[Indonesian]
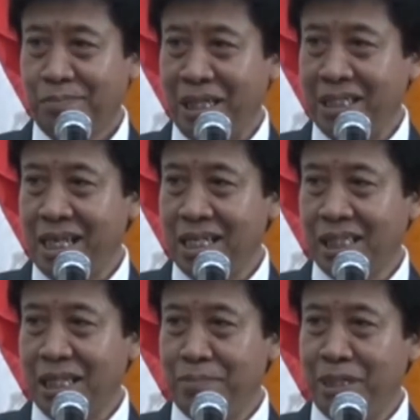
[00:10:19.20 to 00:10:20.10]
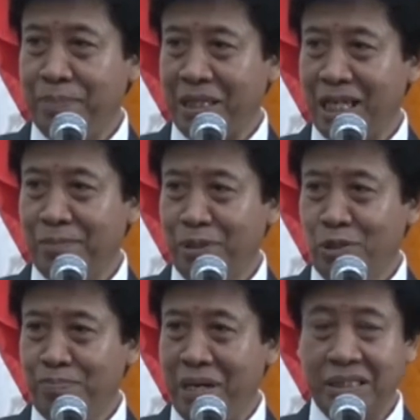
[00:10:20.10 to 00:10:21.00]
Pada saat tidak mendapatkan
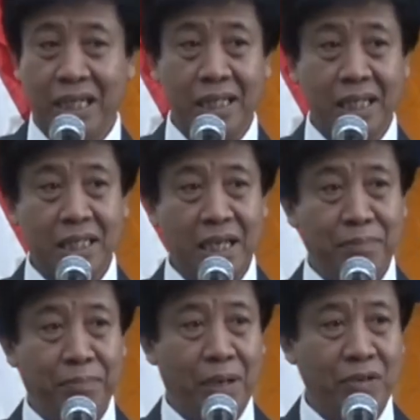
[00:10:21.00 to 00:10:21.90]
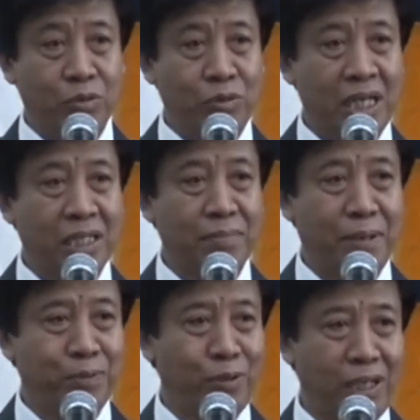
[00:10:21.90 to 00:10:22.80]
penumpang, jangankan dia membawa uang
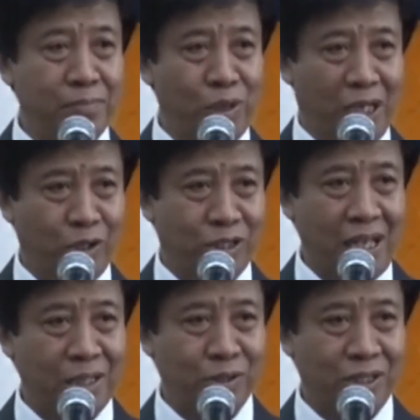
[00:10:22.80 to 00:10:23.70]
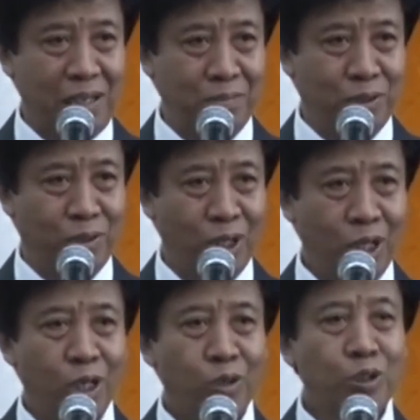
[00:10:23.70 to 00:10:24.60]
50 ribu atau 100 ribu,
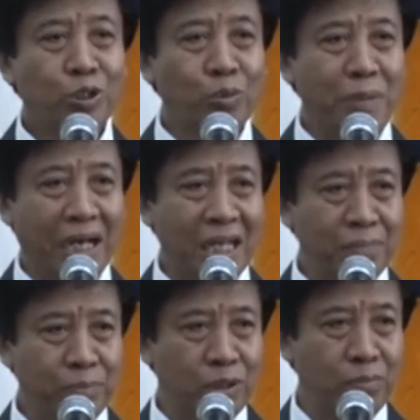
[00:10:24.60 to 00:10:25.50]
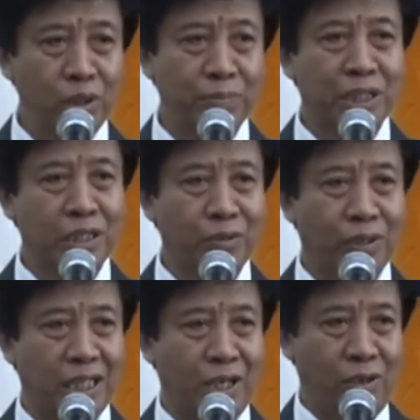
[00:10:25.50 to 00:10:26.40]
untuk makan pun belum tentu,
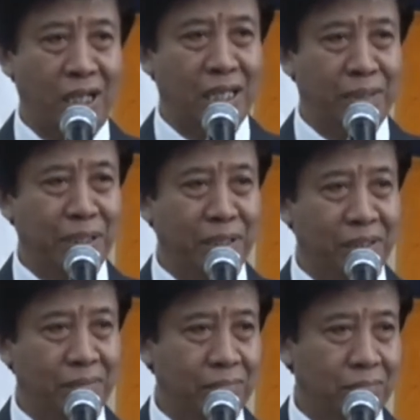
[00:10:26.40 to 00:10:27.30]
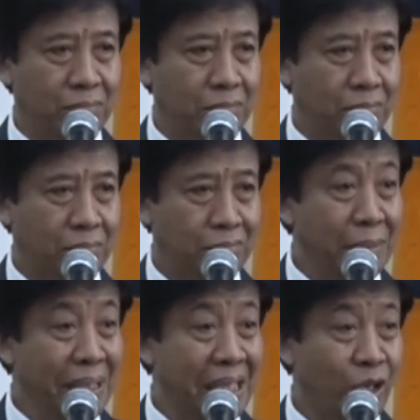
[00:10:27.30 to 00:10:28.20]
karena orang lebih
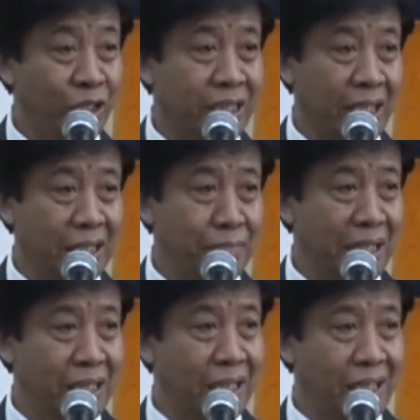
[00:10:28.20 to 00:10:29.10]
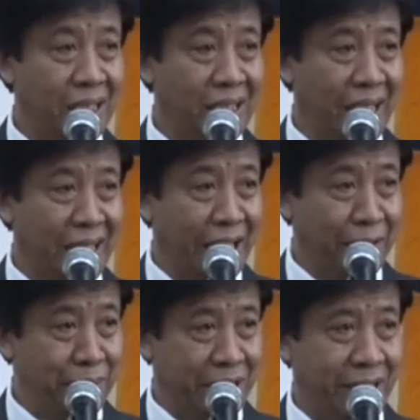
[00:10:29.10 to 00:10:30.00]
memilih ojek dibandingkan dengan
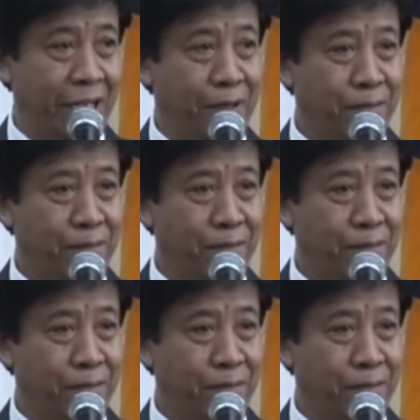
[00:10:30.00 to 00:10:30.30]
naik beca.